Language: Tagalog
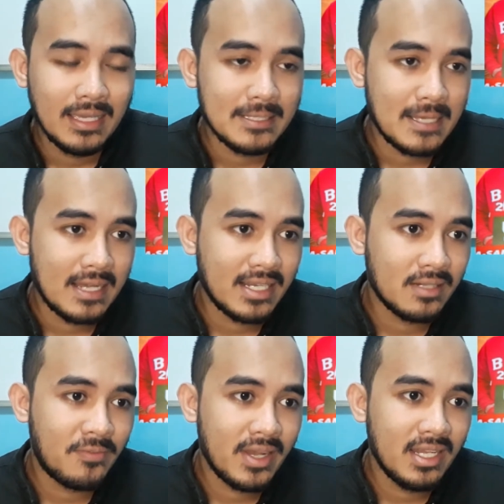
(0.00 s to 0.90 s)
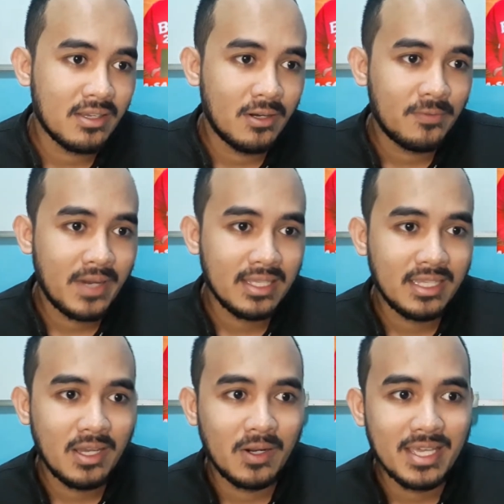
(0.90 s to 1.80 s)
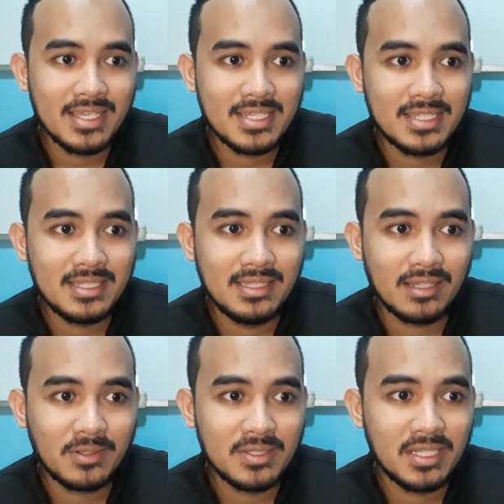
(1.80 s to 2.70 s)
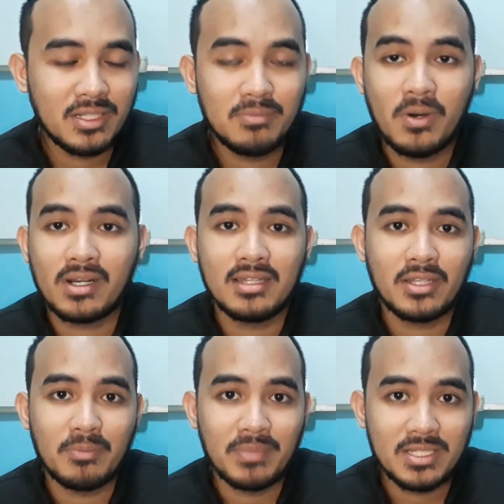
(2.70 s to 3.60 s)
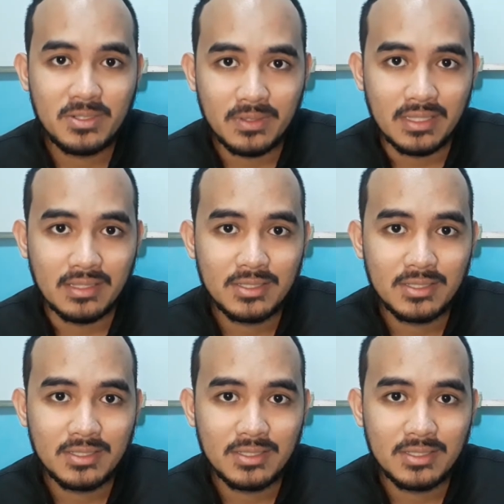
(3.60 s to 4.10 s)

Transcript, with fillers: eh, ang non-filing of ITR is not considered moral turpitude.